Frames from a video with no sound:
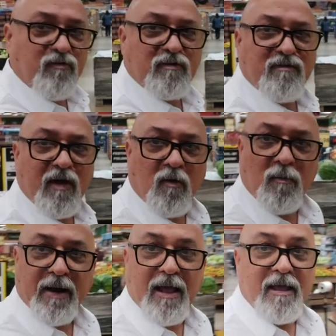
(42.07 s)
você vai
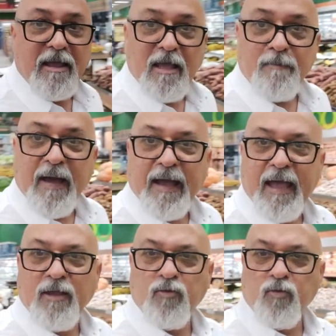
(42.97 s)
comprar e
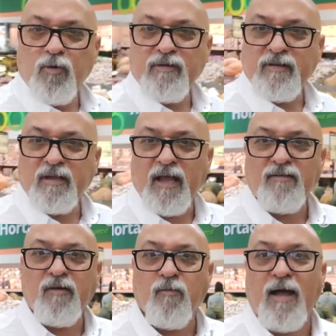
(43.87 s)
pagar em duas, em
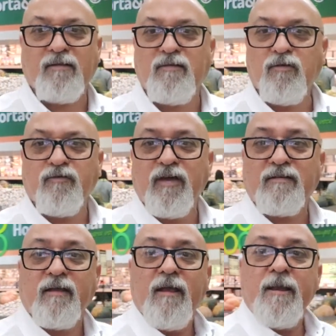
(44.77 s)
três, em quatro, cinco
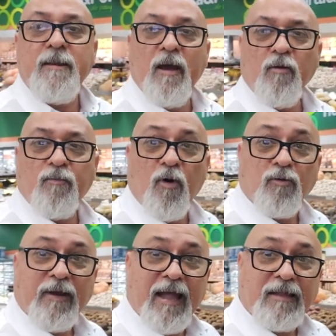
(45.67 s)
vezes, não
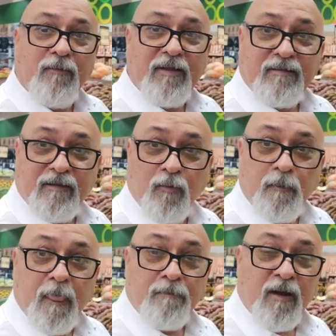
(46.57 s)
importa, o cartão é seu.
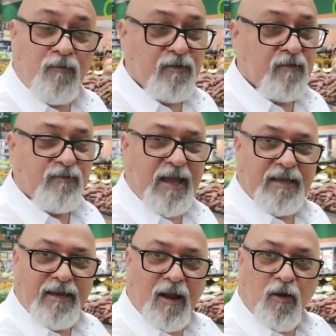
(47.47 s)
Para você usar
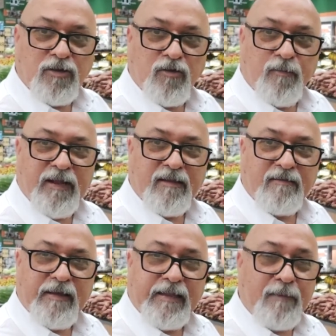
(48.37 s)
aqui na loja do
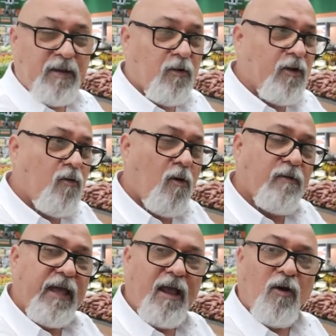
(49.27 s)
Bretas, em Itabira ou em
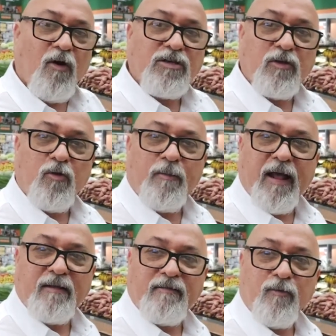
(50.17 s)
qualquer loja do
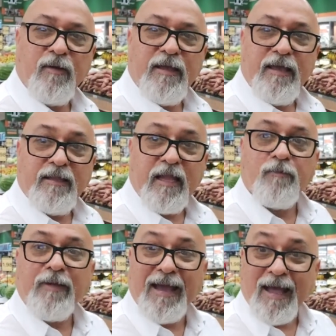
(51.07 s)
Brasil
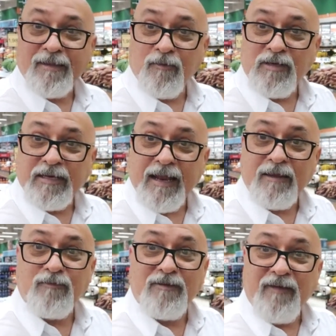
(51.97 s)
inteiro, porque é cartão de
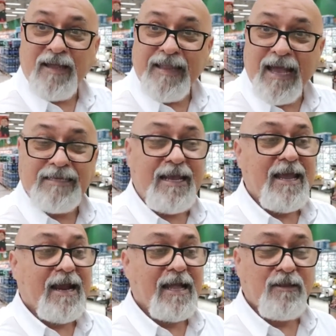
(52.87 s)
crédito de verdade.
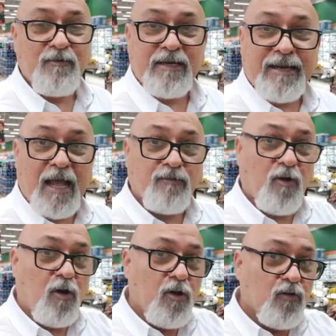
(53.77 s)
Cartão de crédito,
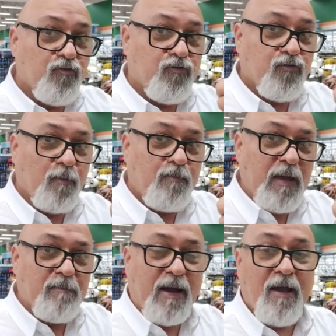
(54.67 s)
ó,
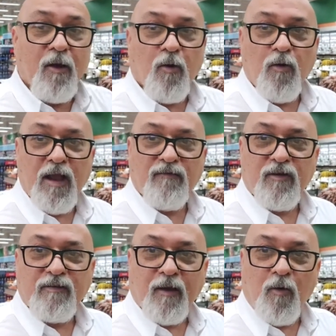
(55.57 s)
supimpa. Com ele
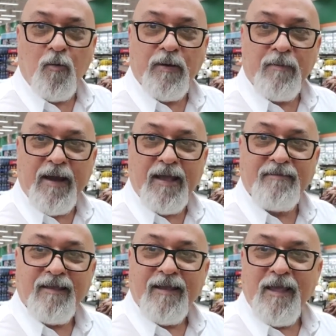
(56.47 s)
você compra
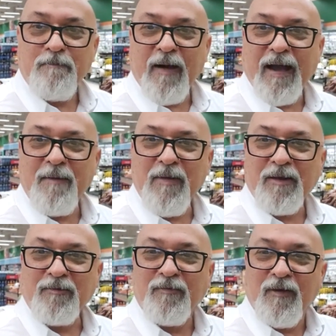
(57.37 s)
mais e paga
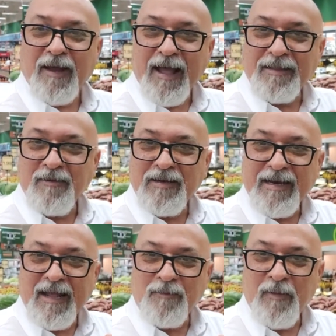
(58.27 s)
menos. Cartão de
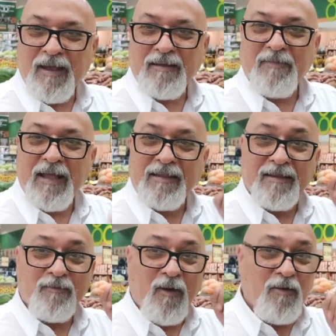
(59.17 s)
crédito
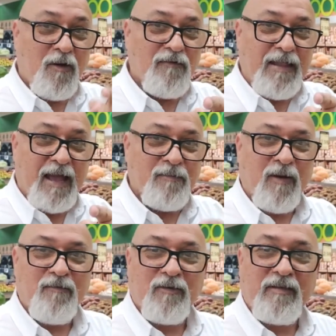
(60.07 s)
Bretas, uma novidade
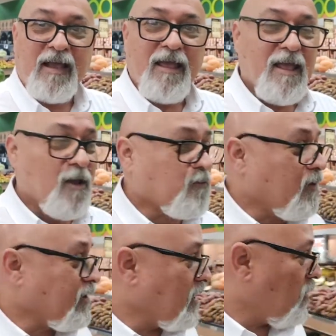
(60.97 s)
para você. Eu estou
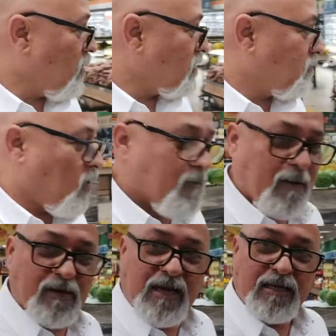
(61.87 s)
aqui na Horta e
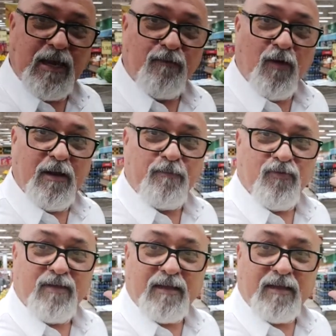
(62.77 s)
Pomar, mas já já eu vou ali para os